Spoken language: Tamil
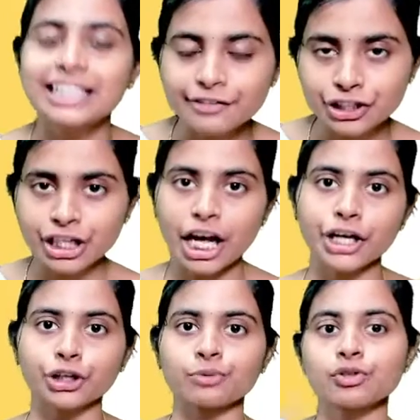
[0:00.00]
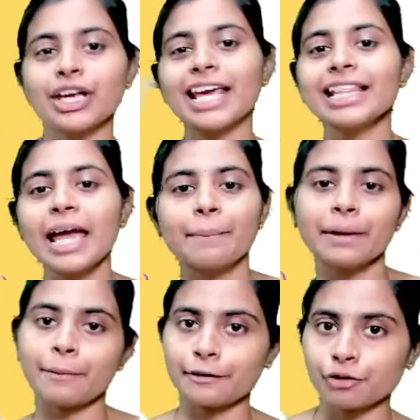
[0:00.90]
டிவிஷனாக இருக்கட்டும் ஸோ இதை எப்படி
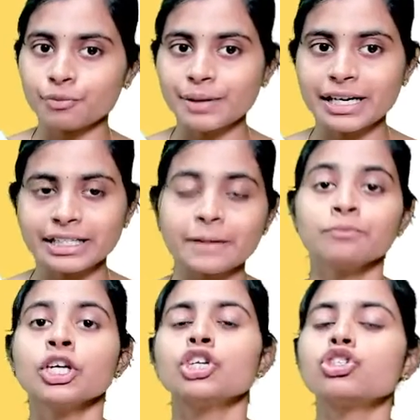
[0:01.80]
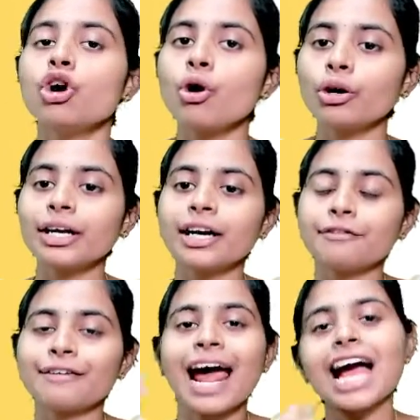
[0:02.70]
பர்ஃபார்ம் பண்ணுறது ஸோ ஒரு
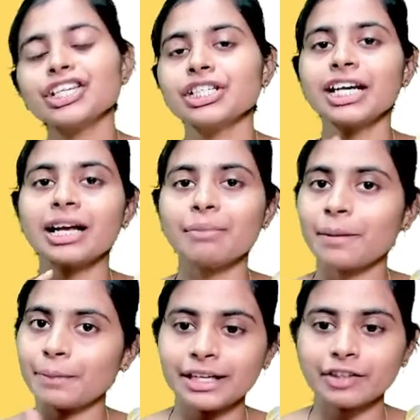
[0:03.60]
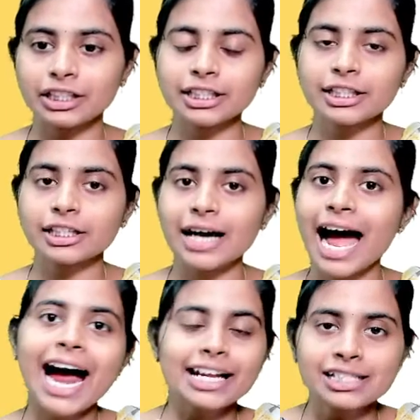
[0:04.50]
ஃப்ராக்ஷனை நம்ம எப்படி வந்து
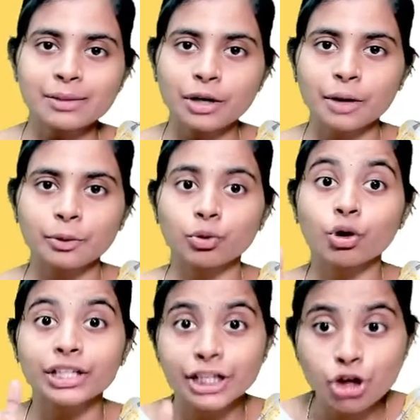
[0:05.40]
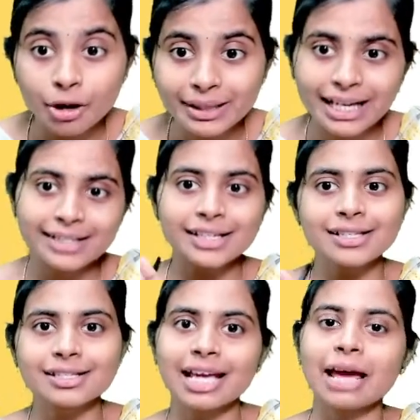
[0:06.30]
ஆட் அண்ட் சப்ராக்ட் பண்ணுவோம் டினாமினேட்டர்
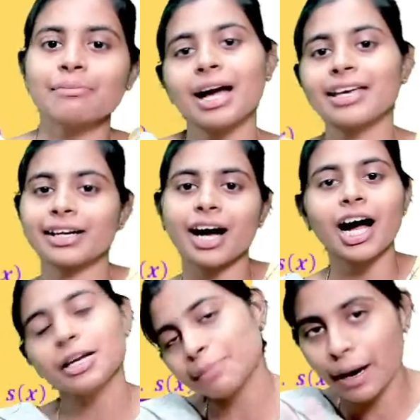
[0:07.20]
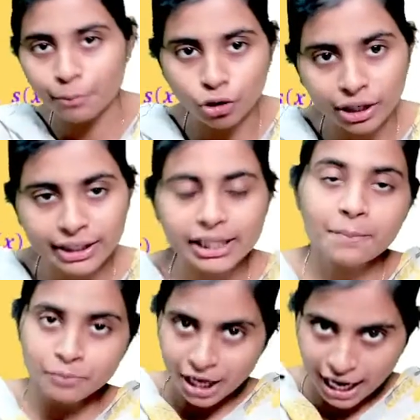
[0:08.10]
சேமாக இருக்கான்னு பார்ப்போம்
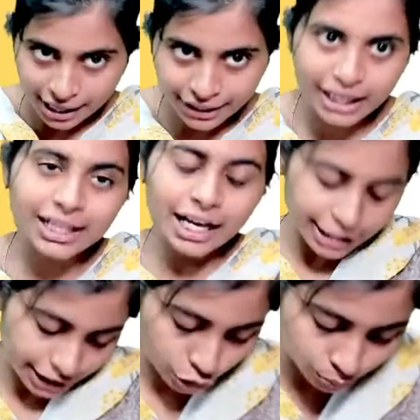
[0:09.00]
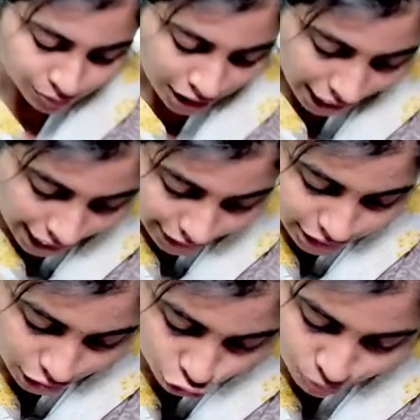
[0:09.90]
கரெக்டாக அதே தான் இங்கேயும்
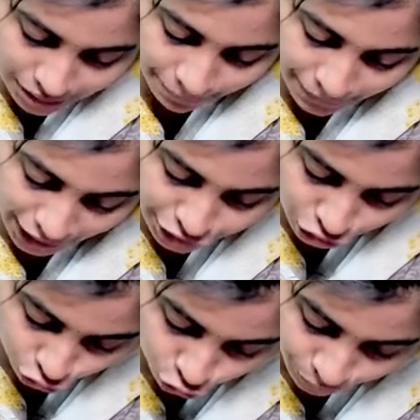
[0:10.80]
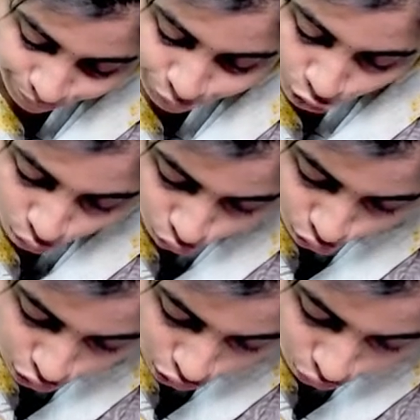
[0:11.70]
அடிஷனுக்கும் சப்ட்ராக்ஷனுக்கும்
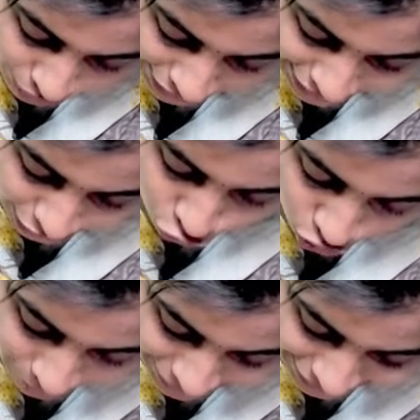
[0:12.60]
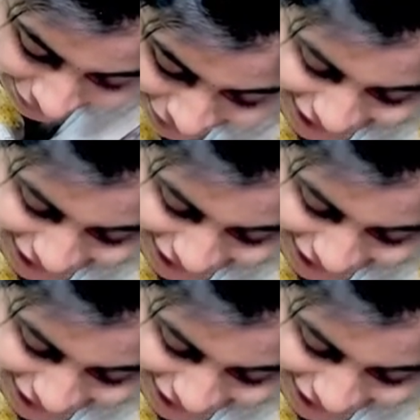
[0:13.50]
உங்களோட டினாமினேட்டர்